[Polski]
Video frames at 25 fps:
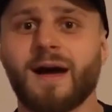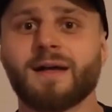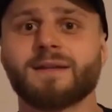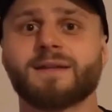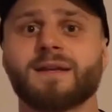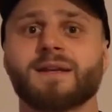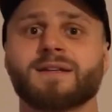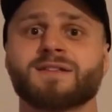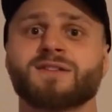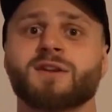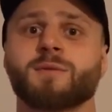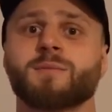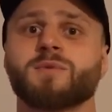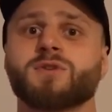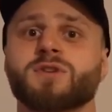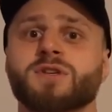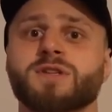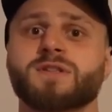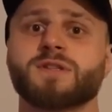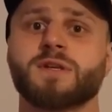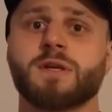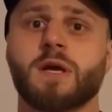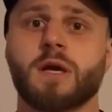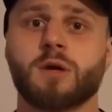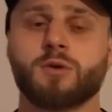a teraz robi się
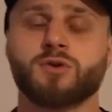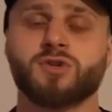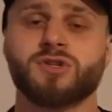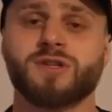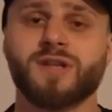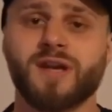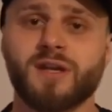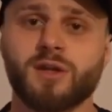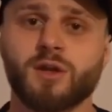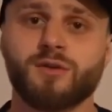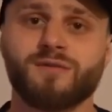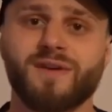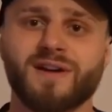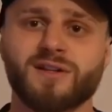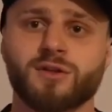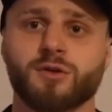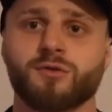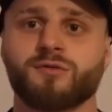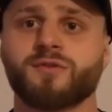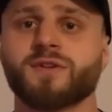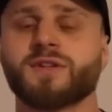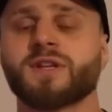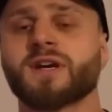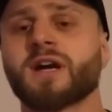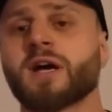z niej jakąś trendowatą,
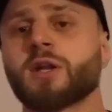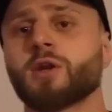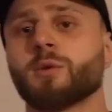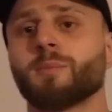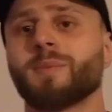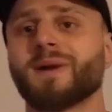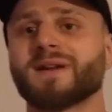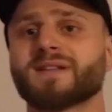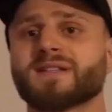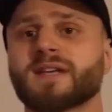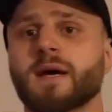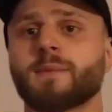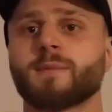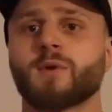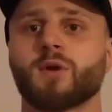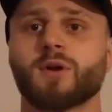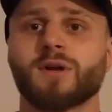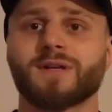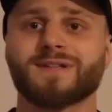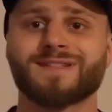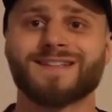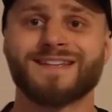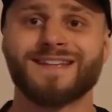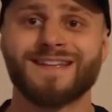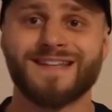wytykaną palcami
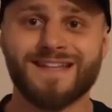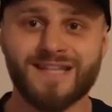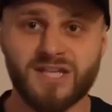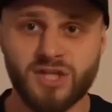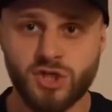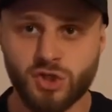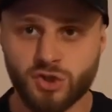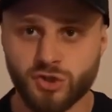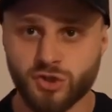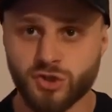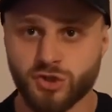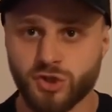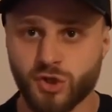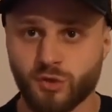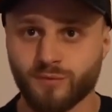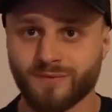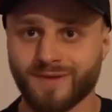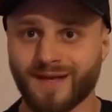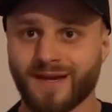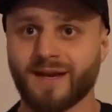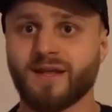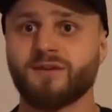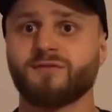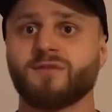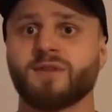oraz niszczy się
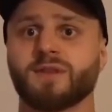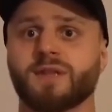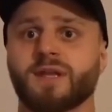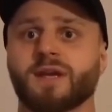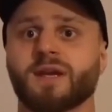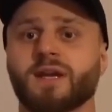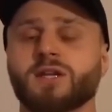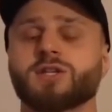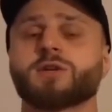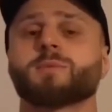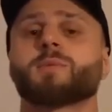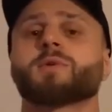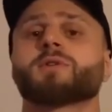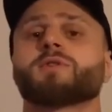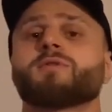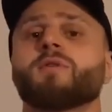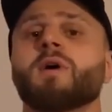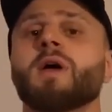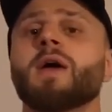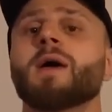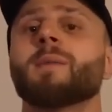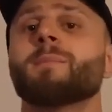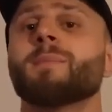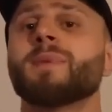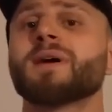dalej w internecie po tym,
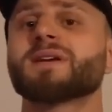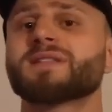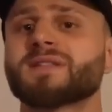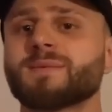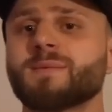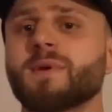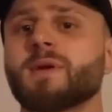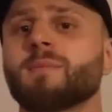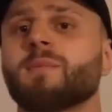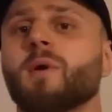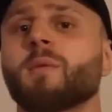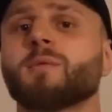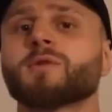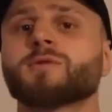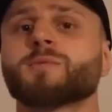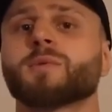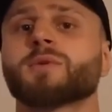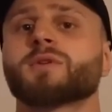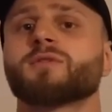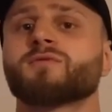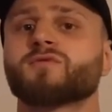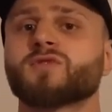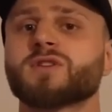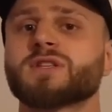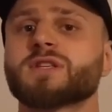my chcemy jej pomóc po
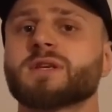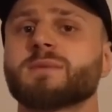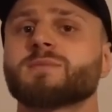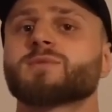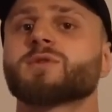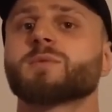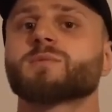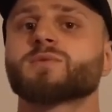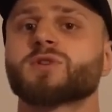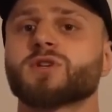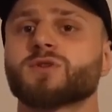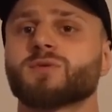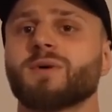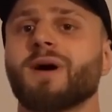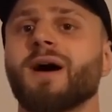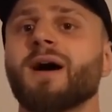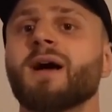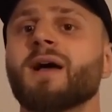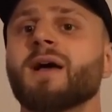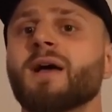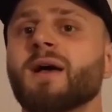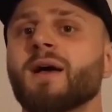tym wszystkim, co przeszła.